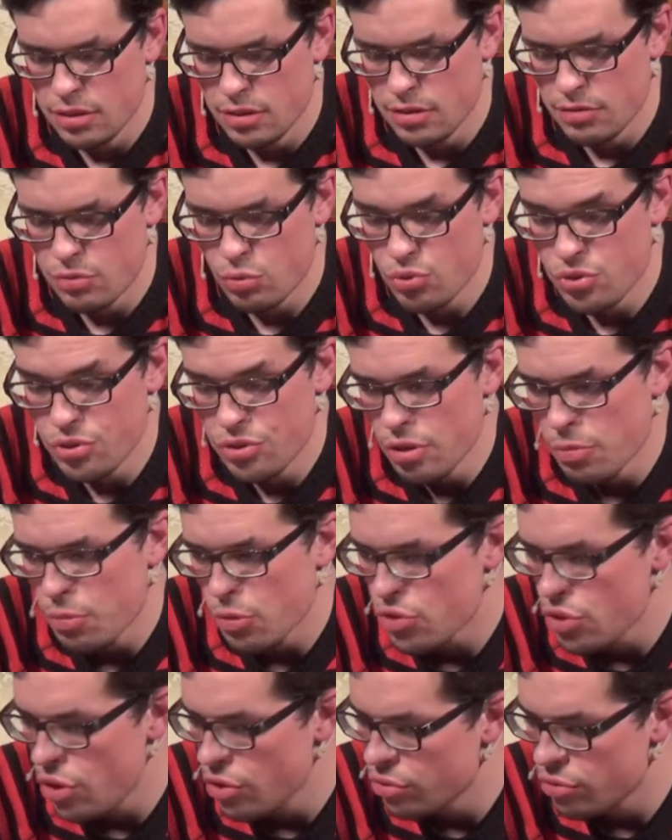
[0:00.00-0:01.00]
wrócić do
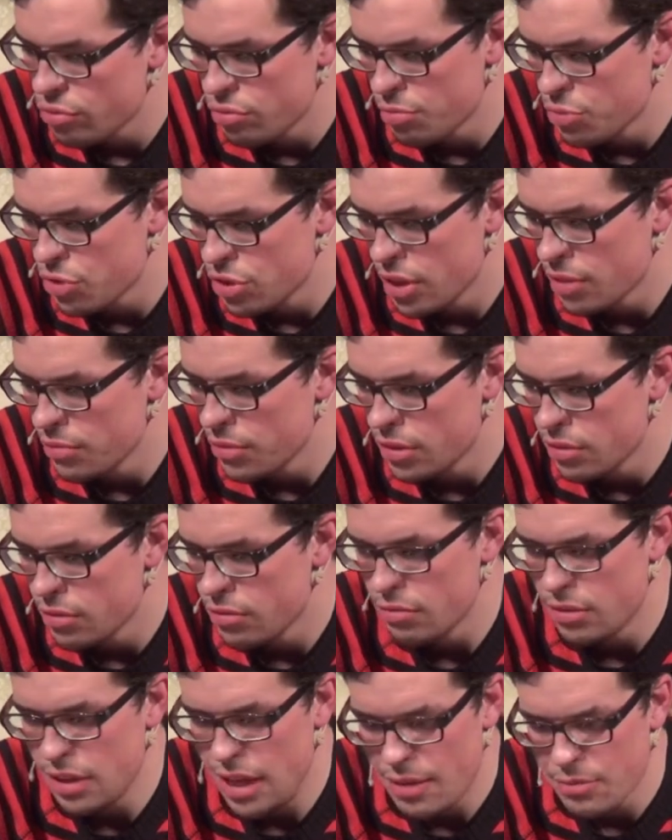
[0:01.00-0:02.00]
początku, przynajmniej
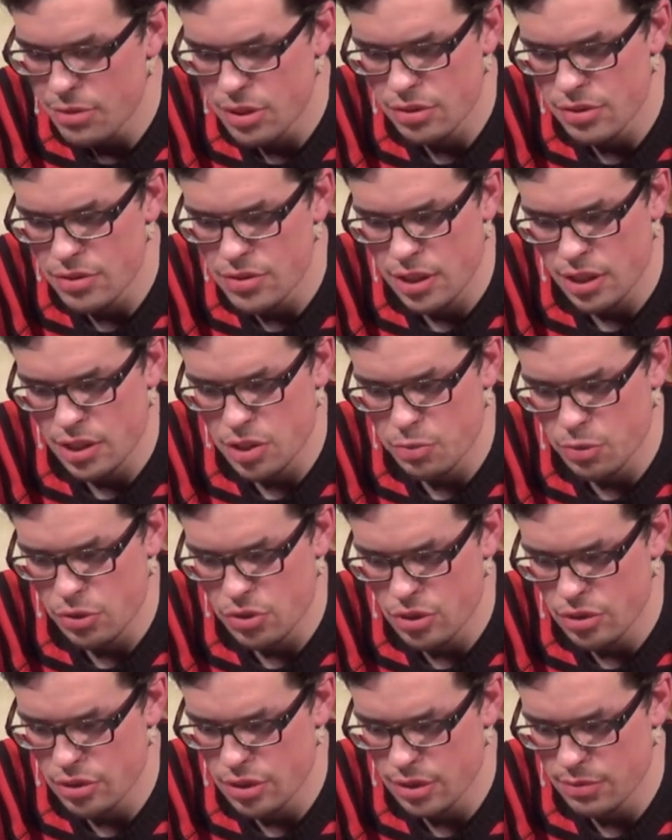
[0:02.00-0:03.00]
dla mnie to jest jakiś
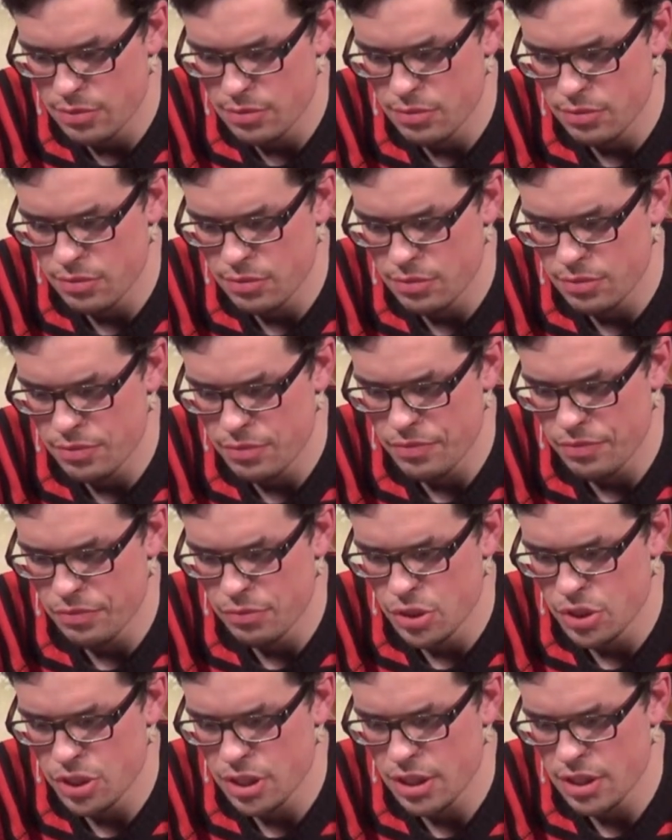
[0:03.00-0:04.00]
początek mm,
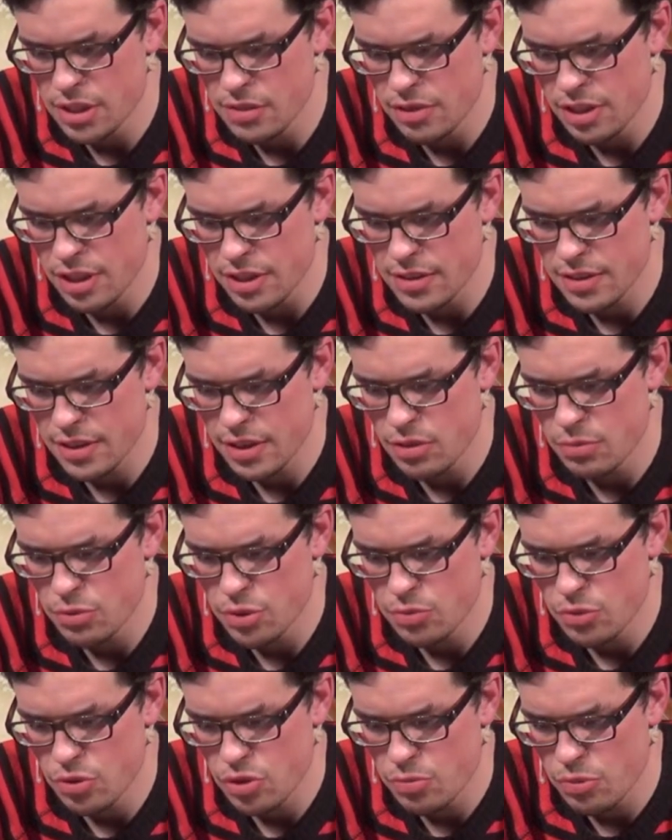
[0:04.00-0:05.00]
myślenia Swinarskiego,
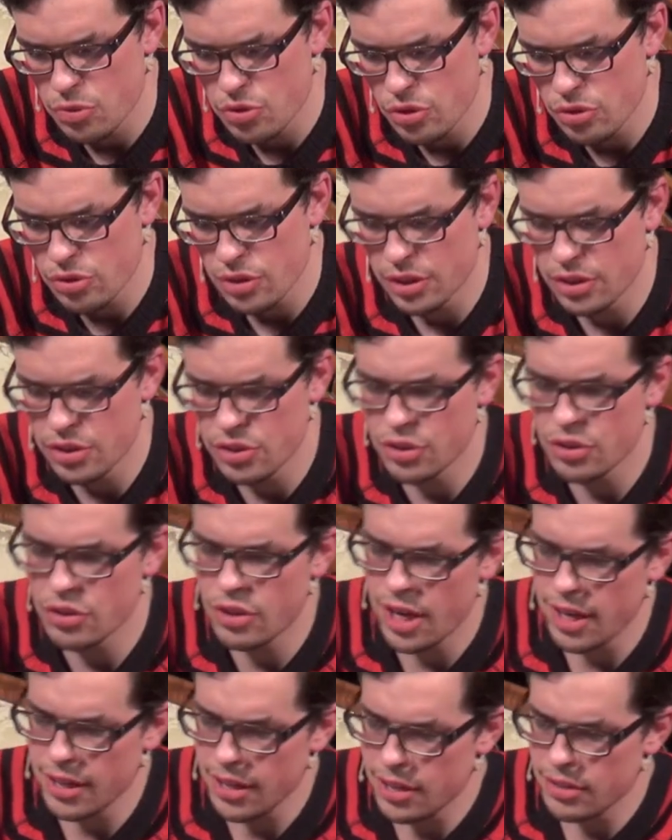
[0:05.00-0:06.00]
być może początek też jego
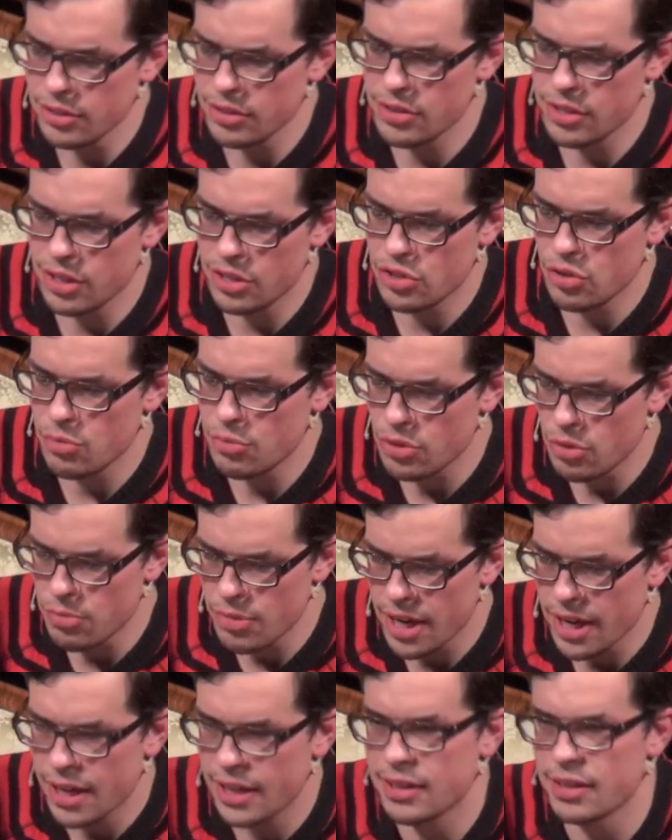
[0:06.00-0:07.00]
kariery, to znaczy do
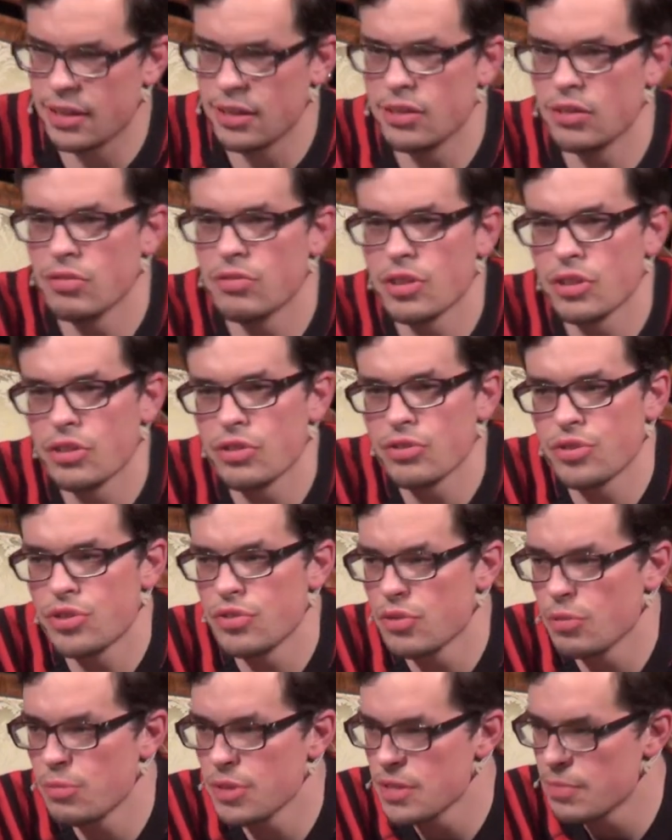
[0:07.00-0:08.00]
Brechta i do wierności
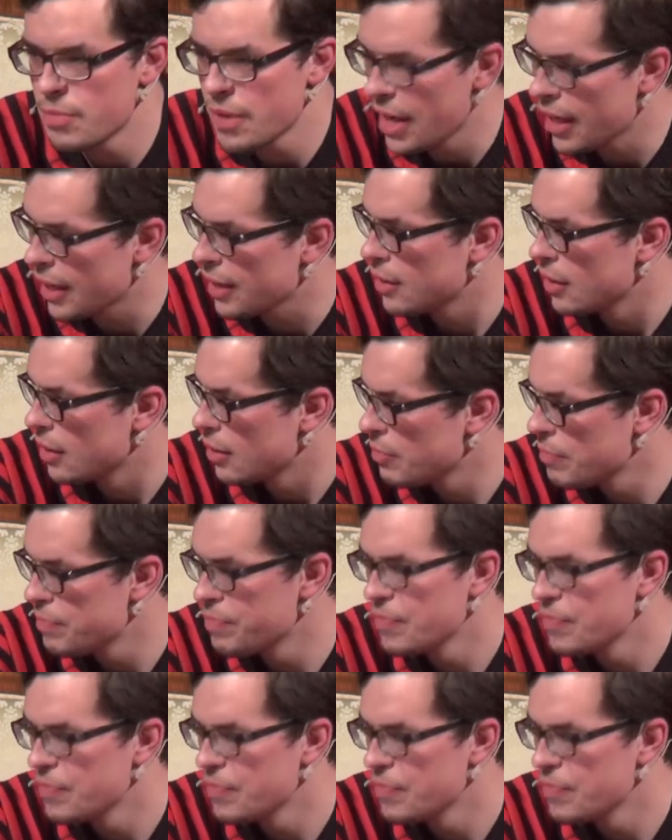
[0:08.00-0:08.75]
wobec Brechta.